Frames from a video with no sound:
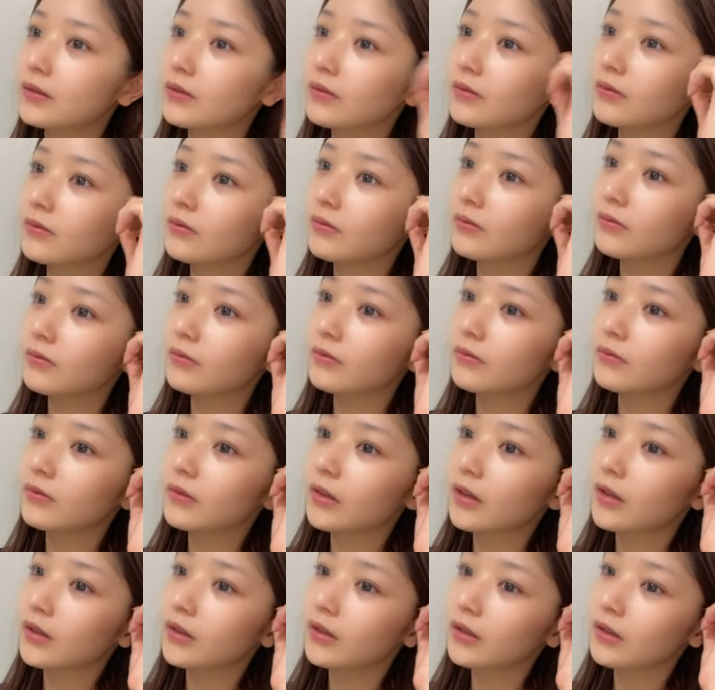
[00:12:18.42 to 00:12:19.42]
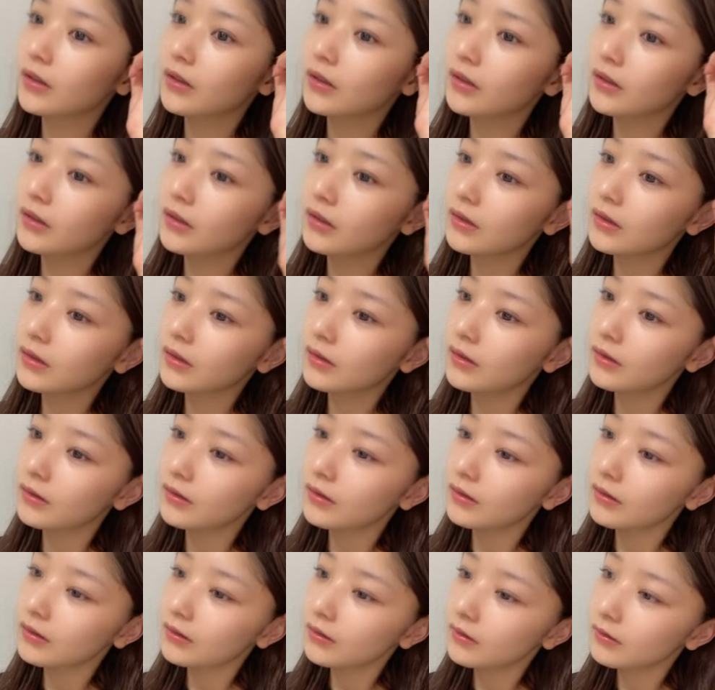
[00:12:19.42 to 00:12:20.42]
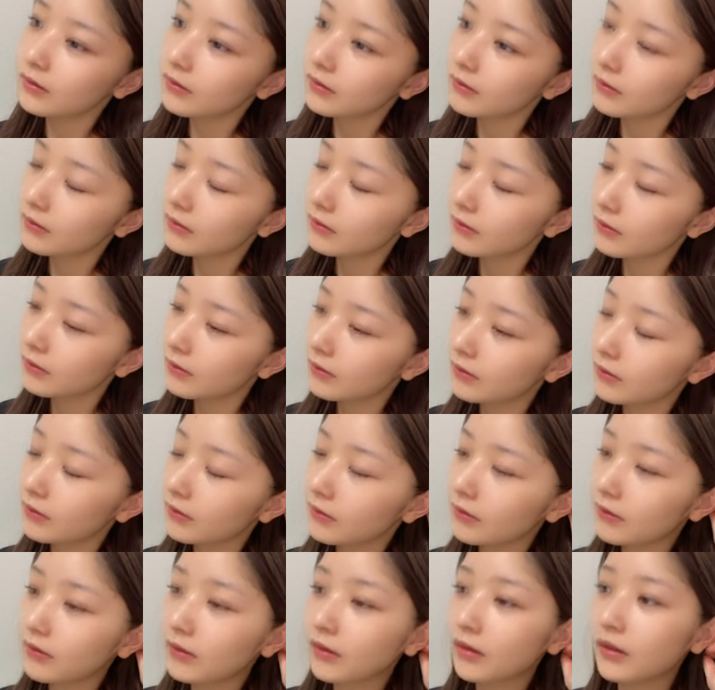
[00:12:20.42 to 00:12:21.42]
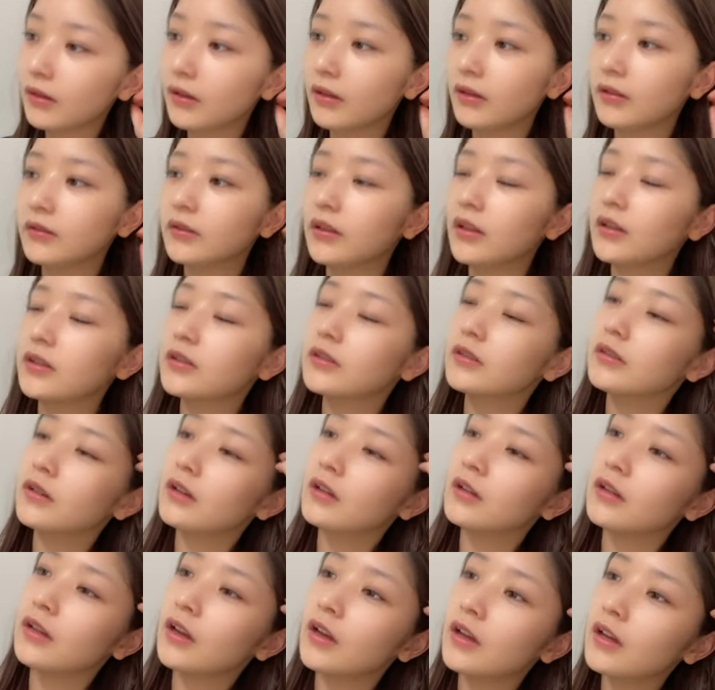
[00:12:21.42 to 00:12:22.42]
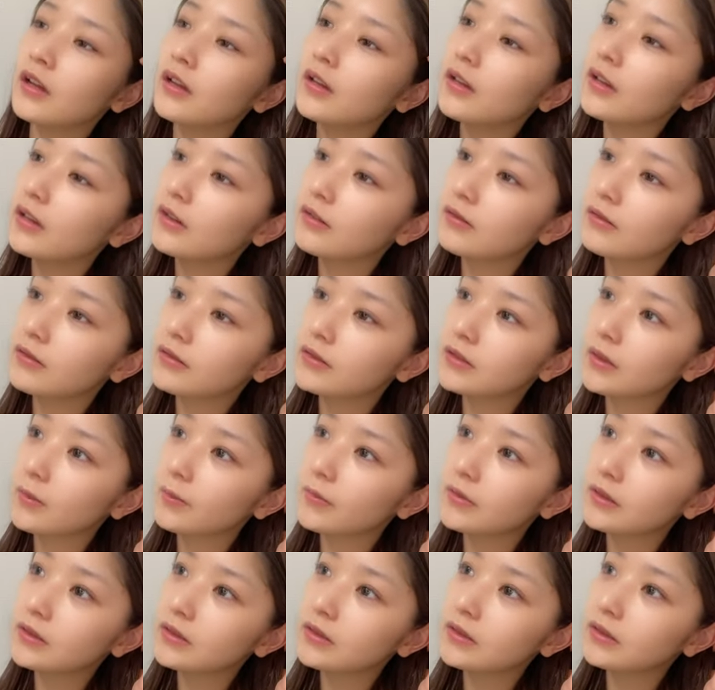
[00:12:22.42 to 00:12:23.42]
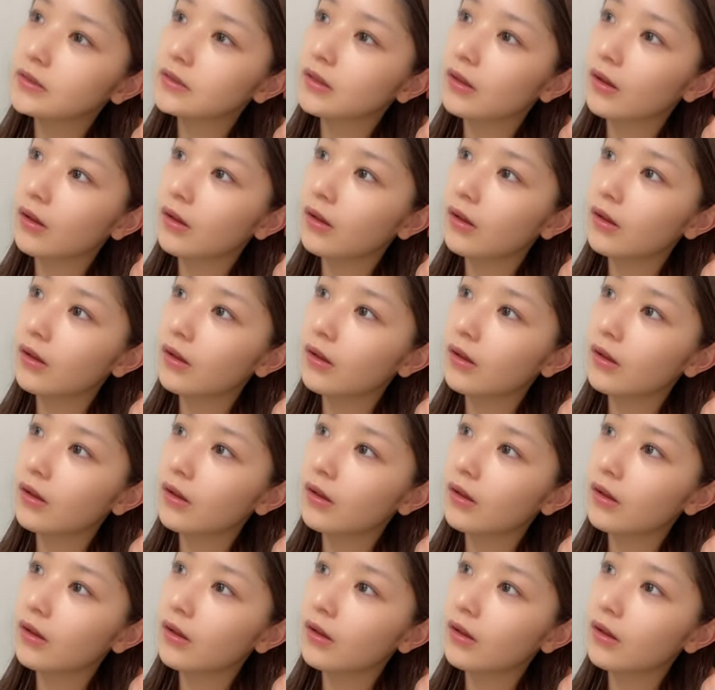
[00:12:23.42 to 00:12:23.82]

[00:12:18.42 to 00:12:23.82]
そうだね確かに会えないのは寂しいな